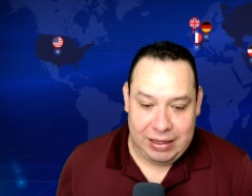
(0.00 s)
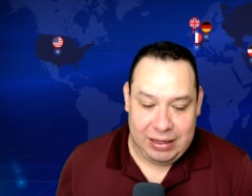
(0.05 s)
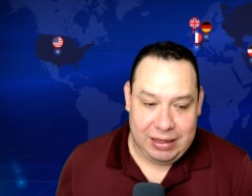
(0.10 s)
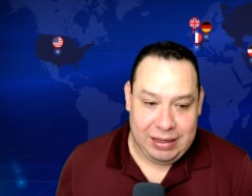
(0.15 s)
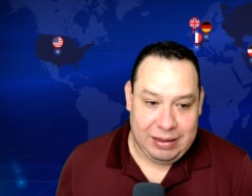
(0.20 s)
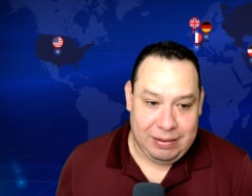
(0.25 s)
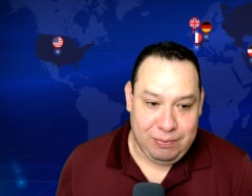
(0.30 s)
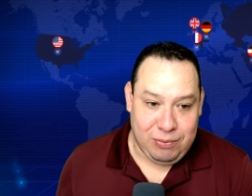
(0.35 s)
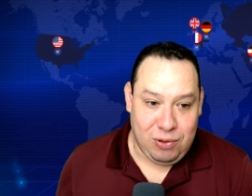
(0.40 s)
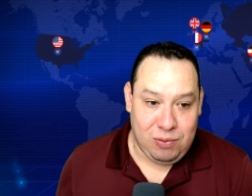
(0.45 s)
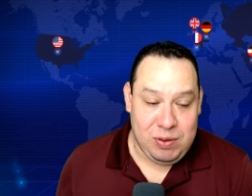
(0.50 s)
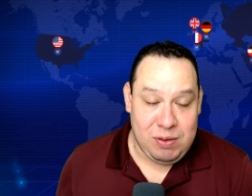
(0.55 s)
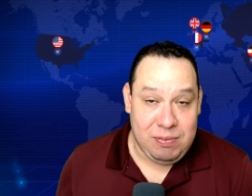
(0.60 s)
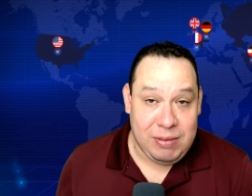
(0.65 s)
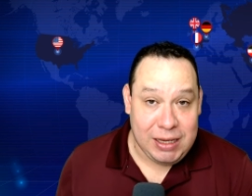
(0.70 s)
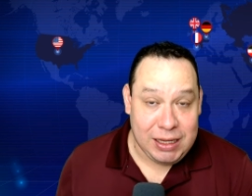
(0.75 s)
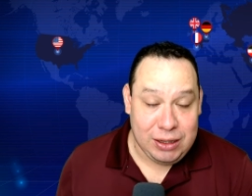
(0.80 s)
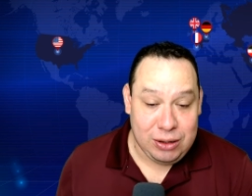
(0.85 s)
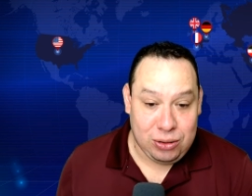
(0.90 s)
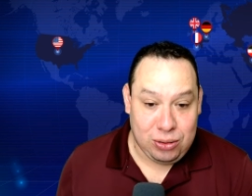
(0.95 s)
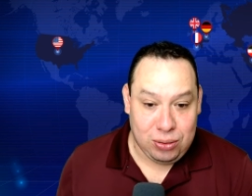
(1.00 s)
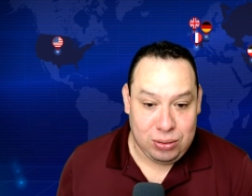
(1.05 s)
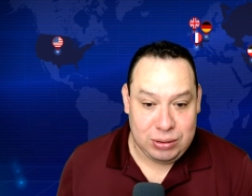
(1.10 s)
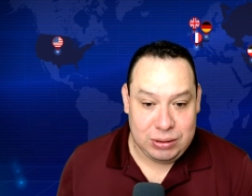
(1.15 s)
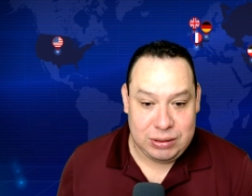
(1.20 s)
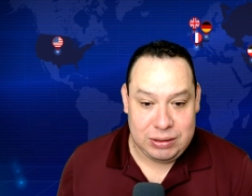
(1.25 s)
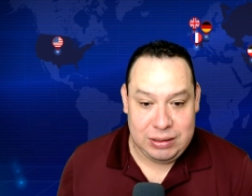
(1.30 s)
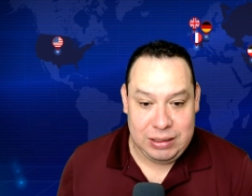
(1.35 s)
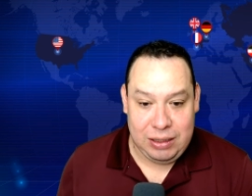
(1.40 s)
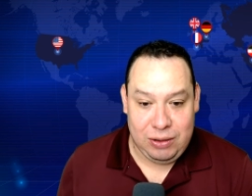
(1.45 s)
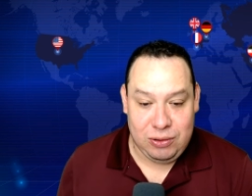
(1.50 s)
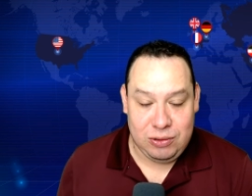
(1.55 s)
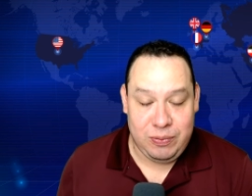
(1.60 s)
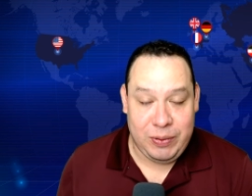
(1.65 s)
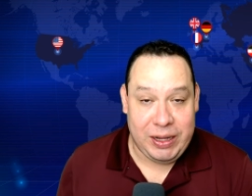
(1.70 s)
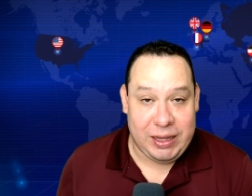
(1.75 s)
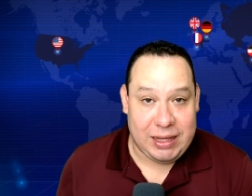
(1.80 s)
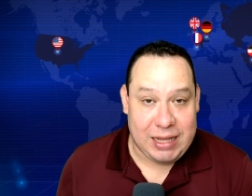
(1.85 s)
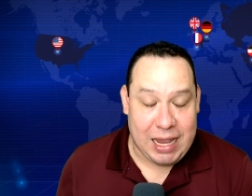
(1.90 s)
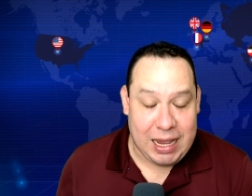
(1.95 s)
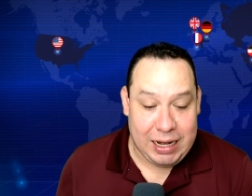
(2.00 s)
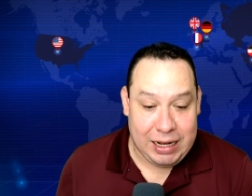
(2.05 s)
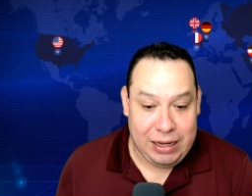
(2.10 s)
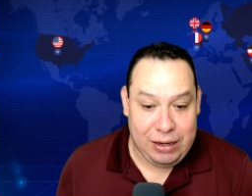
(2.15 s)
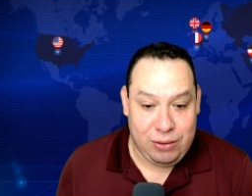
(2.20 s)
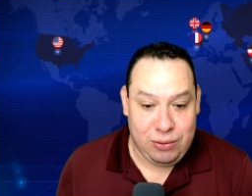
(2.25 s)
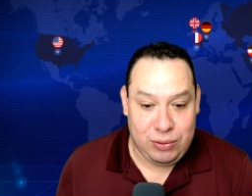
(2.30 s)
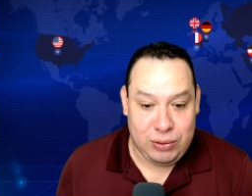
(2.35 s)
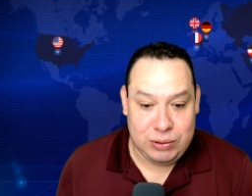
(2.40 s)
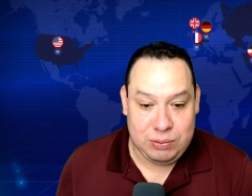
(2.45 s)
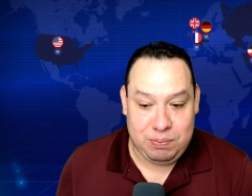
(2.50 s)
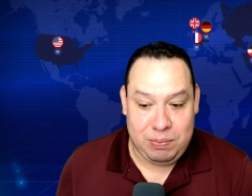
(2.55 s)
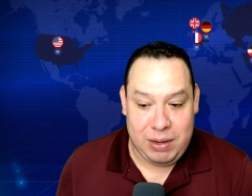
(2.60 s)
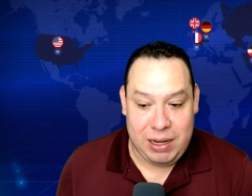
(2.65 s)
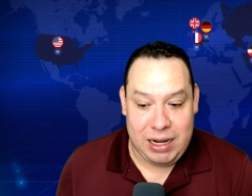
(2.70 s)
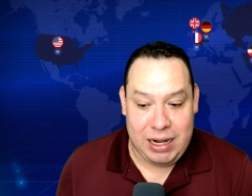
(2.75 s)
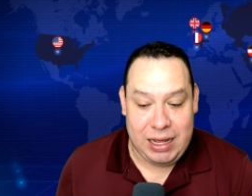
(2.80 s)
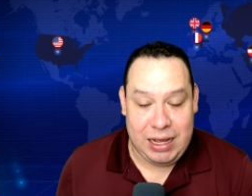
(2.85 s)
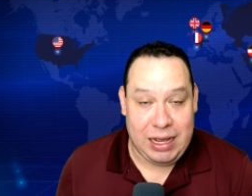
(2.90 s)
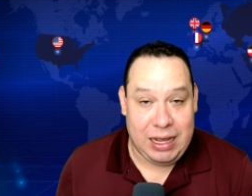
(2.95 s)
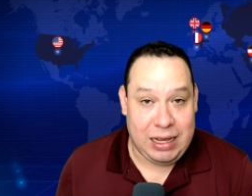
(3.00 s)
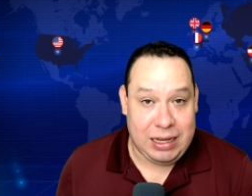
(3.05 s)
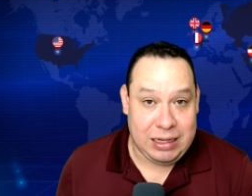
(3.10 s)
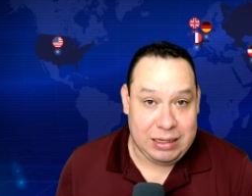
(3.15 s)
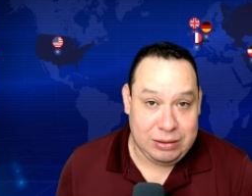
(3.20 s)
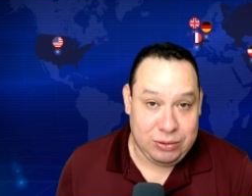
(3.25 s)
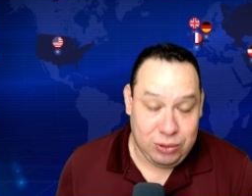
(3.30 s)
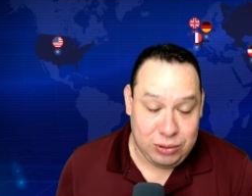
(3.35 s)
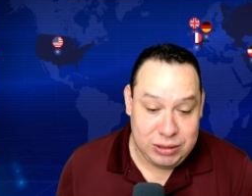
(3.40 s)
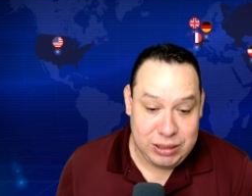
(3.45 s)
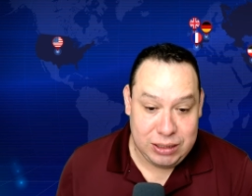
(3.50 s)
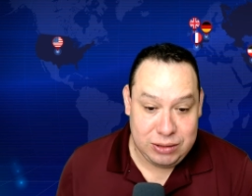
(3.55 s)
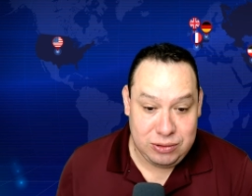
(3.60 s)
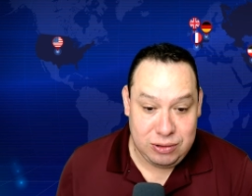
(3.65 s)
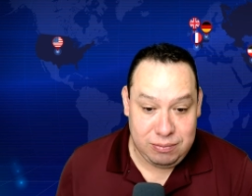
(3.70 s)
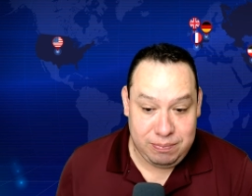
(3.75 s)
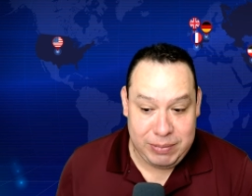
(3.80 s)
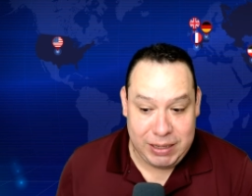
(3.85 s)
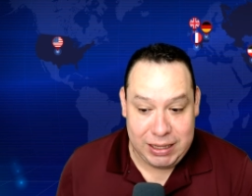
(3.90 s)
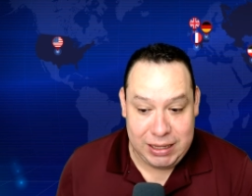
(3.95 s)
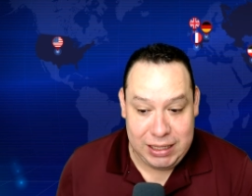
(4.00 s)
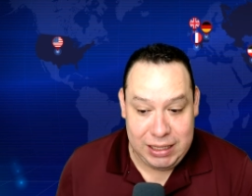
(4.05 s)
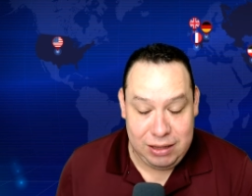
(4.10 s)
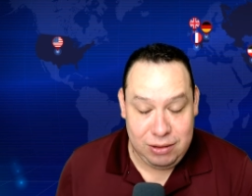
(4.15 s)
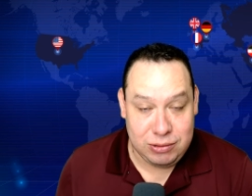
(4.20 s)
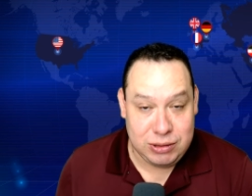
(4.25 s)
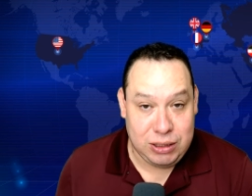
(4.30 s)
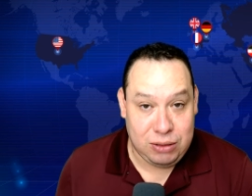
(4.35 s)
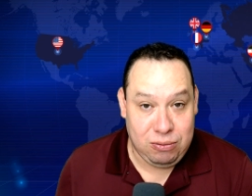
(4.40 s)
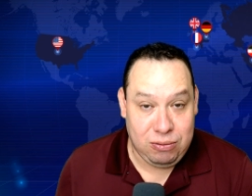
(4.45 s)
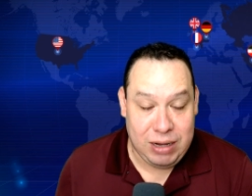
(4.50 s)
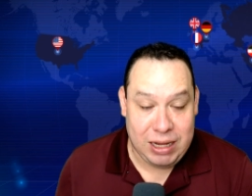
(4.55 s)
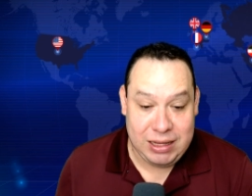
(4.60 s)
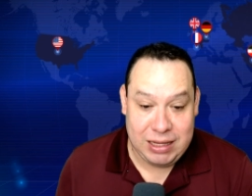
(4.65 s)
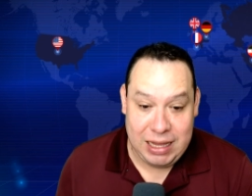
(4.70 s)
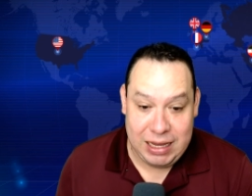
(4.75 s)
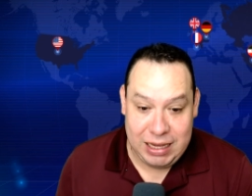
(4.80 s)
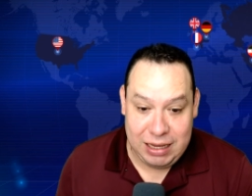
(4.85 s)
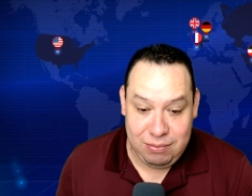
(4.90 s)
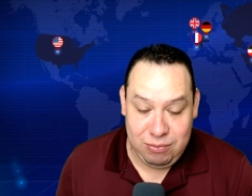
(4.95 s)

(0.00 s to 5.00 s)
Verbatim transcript: movimientos de los británicos para no ser sorprendidos en un ataque.